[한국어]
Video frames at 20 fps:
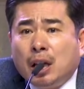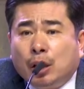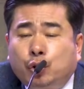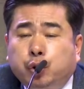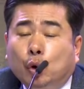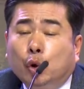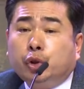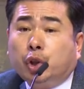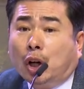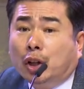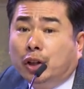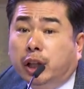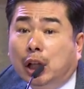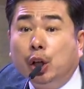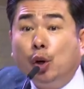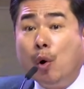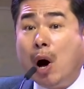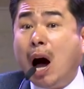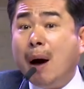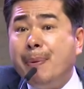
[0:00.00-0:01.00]
두 손
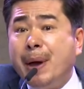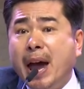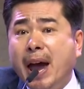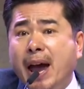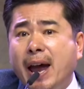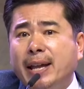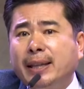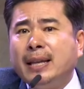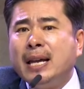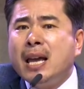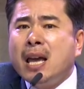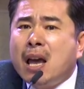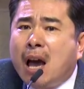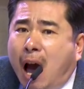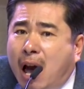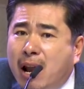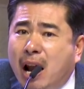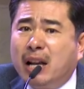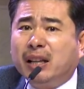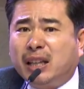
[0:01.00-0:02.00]
들고 아멘.
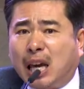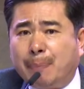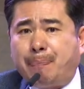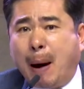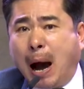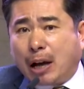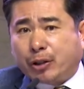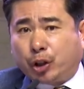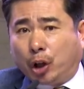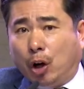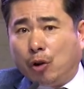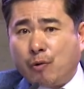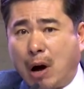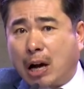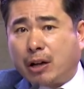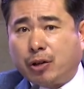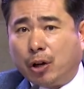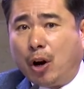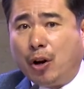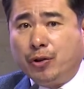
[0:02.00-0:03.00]
하나님께 박수
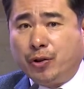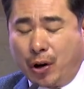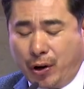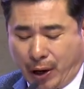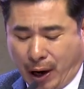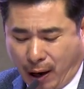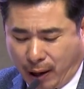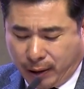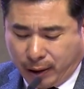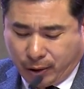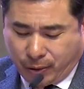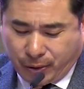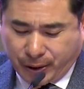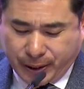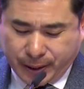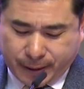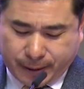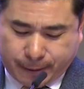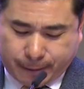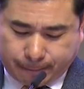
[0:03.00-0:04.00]
영광 그러리 그러리
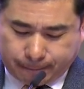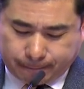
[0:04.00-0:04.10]
할렐루야.